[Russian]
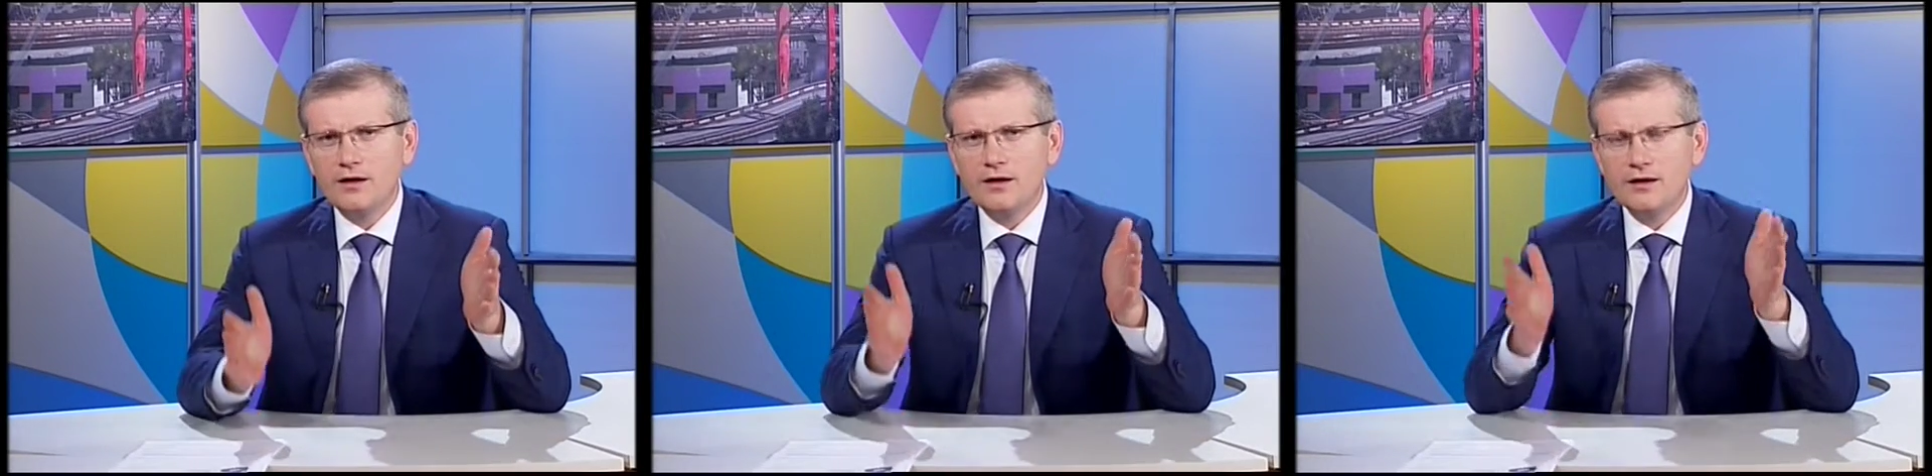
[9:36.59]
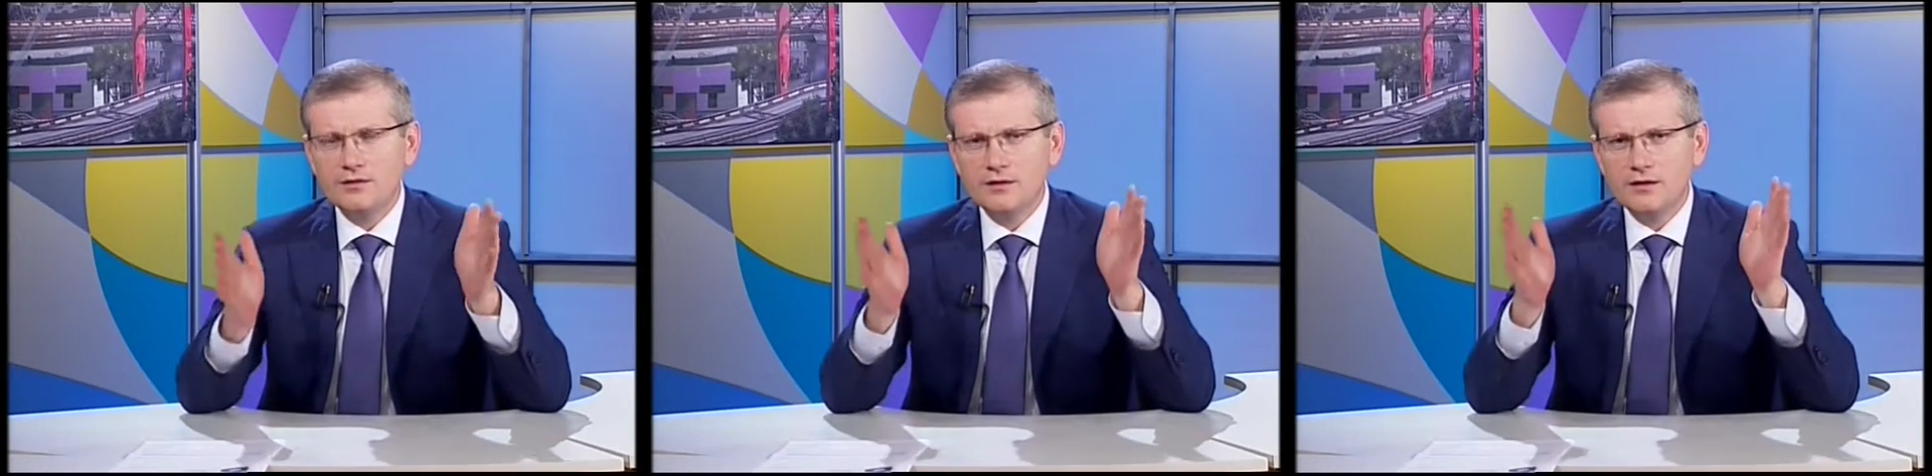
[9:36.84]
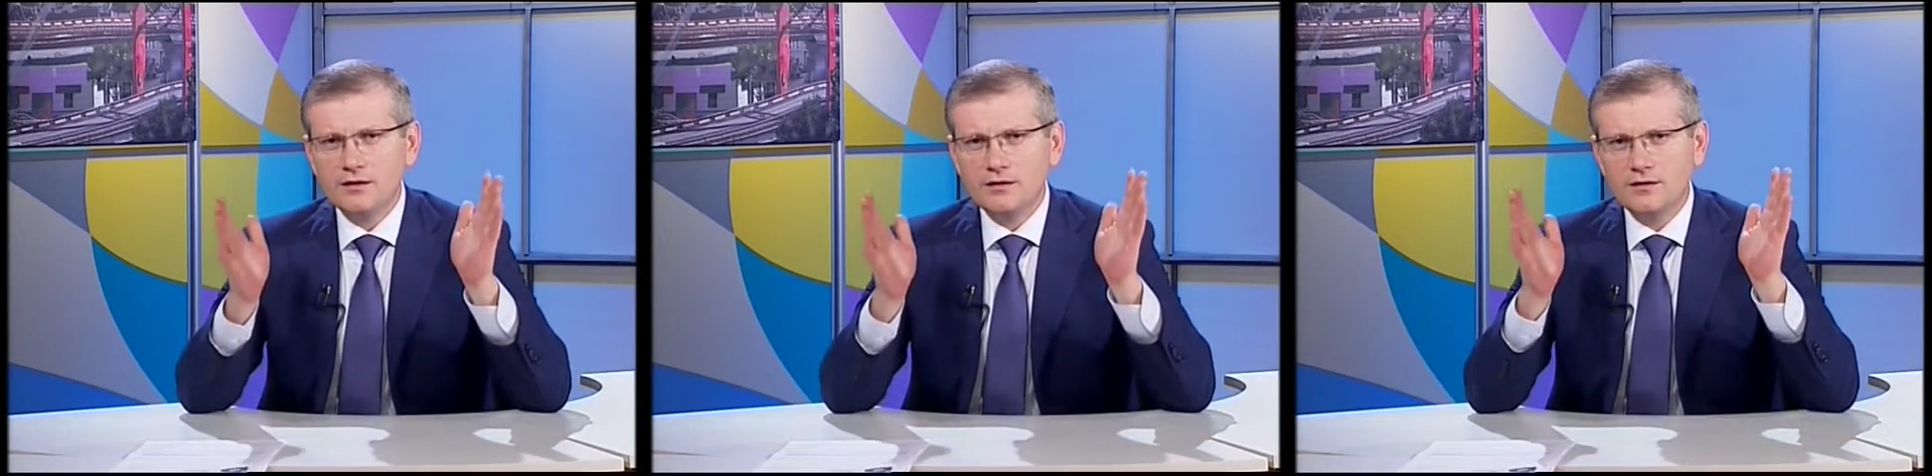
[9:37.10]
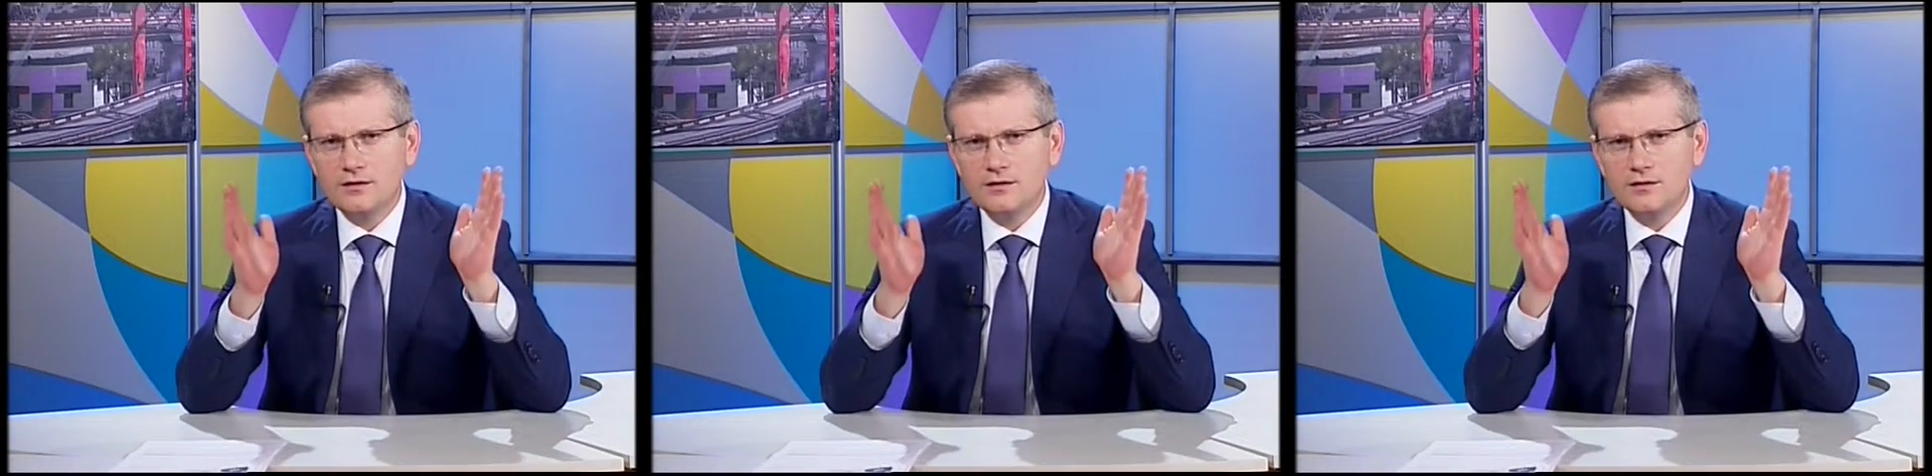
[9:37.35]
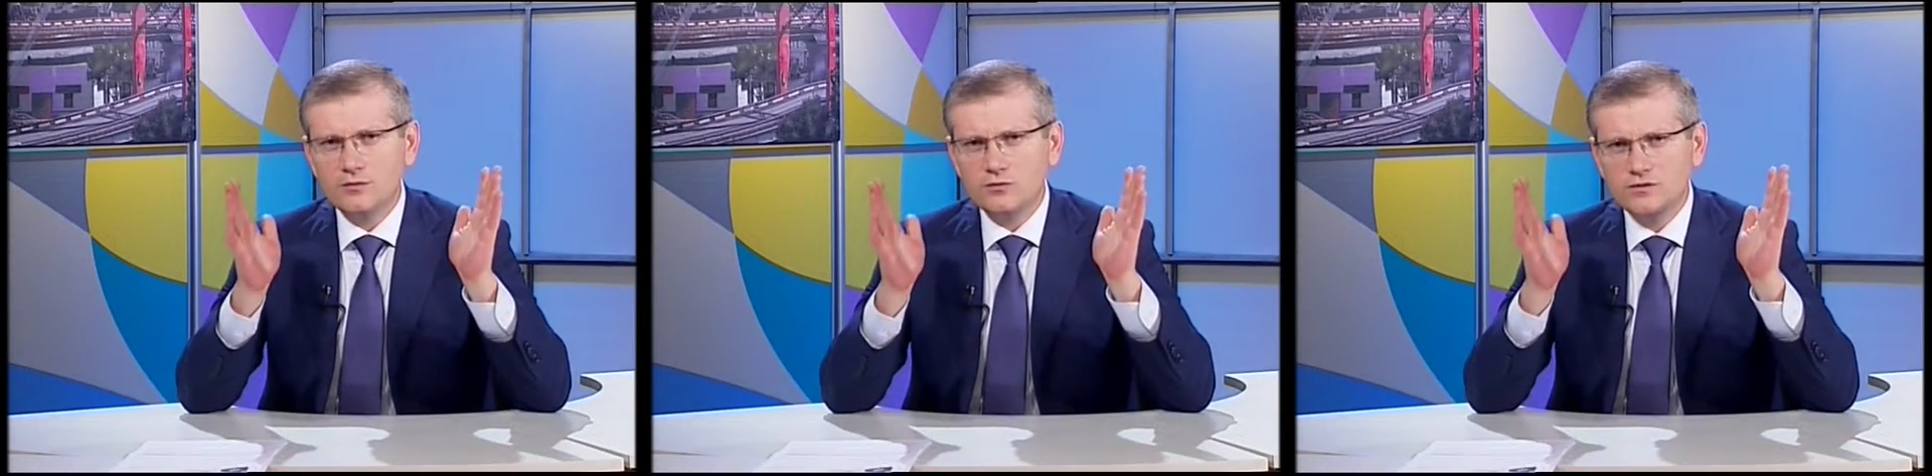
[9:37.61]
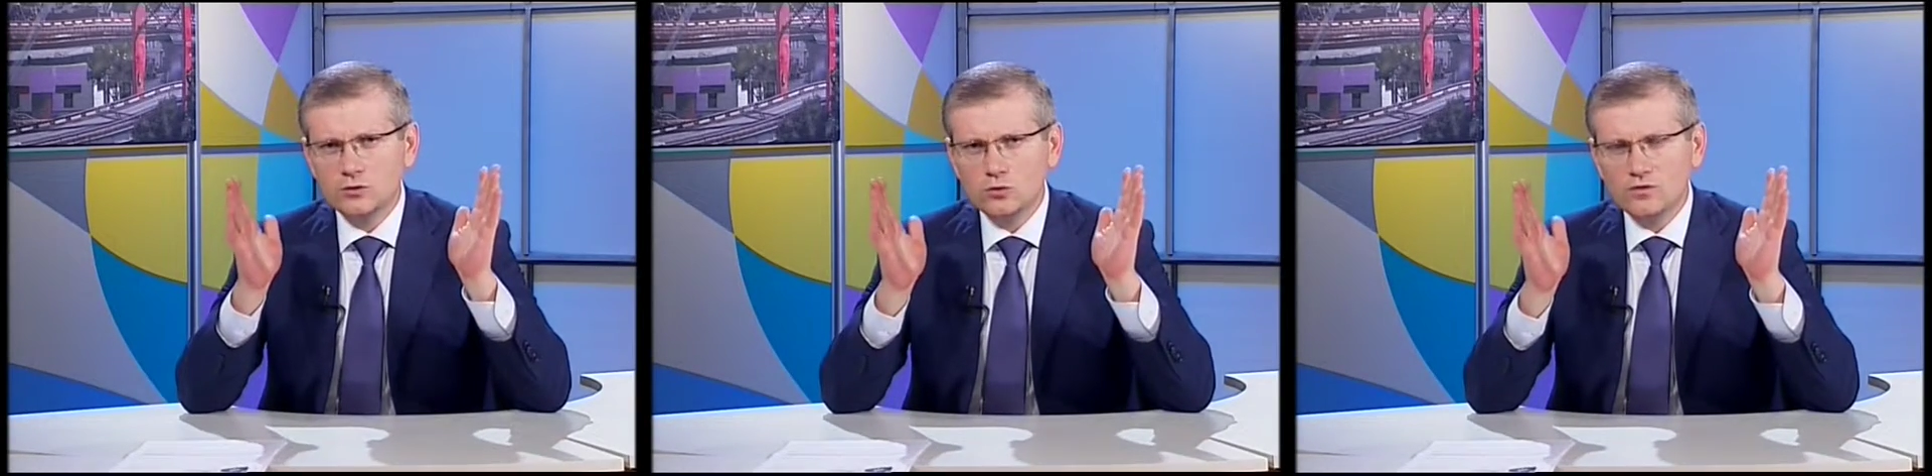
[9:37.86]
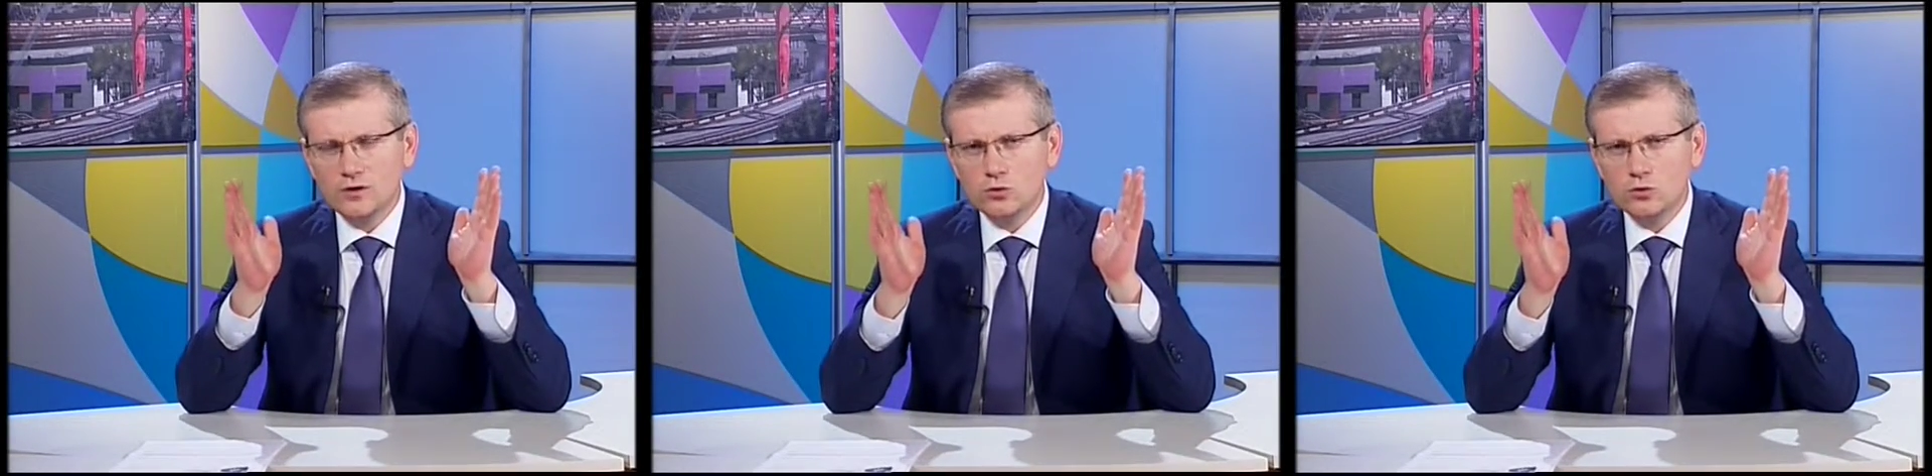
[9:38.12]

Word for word: это установка